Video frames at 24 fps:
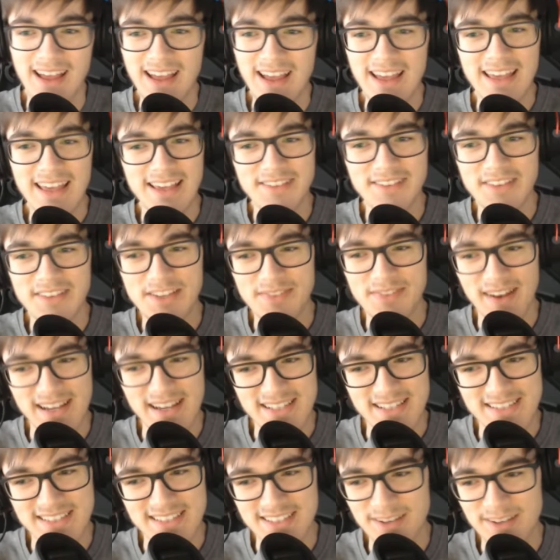irgendwie, ich
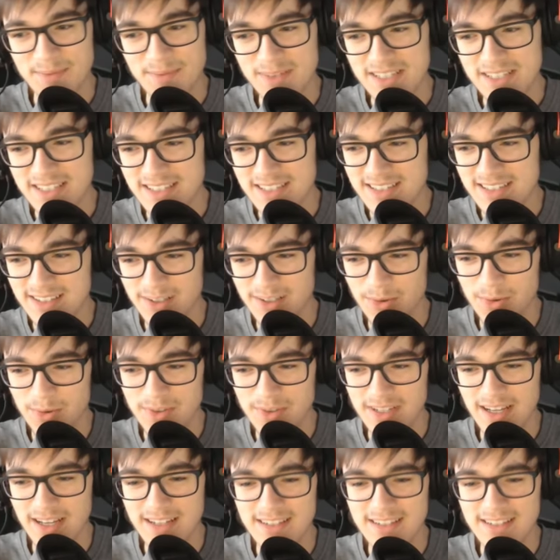weiß nicht, ob sich das gelohnt hat.